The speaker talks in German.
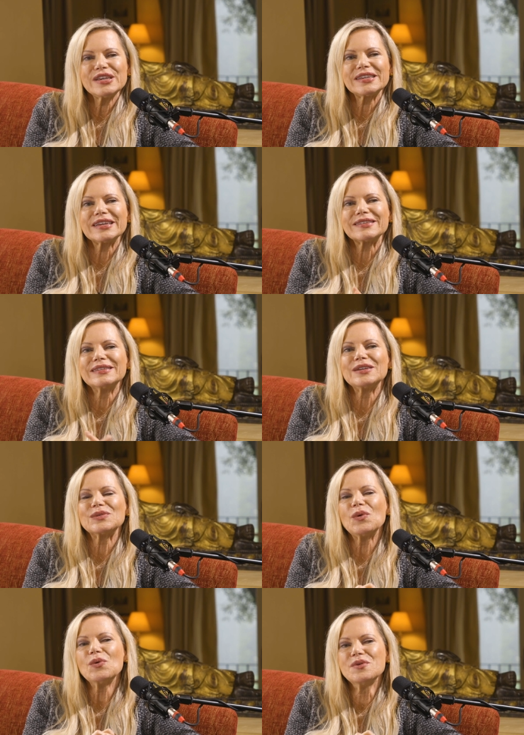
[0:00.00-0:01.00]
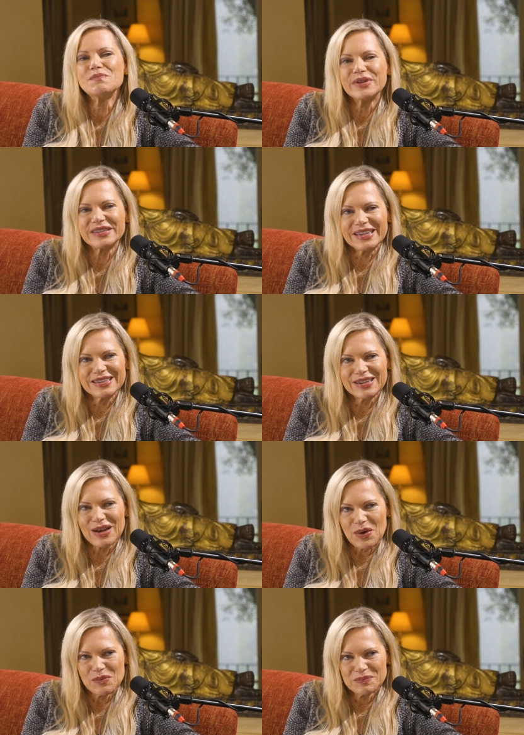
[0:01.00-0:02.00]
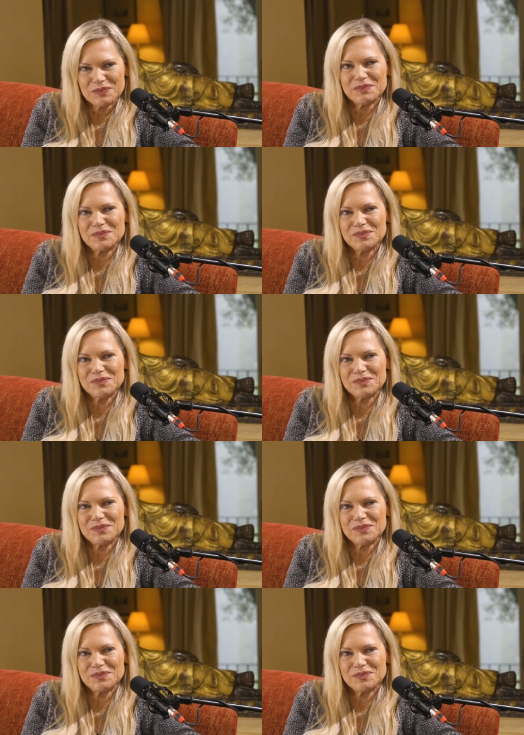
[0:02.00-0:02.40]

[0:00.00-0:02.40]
ich jetzt nicht unbedingt glauben. Mhm.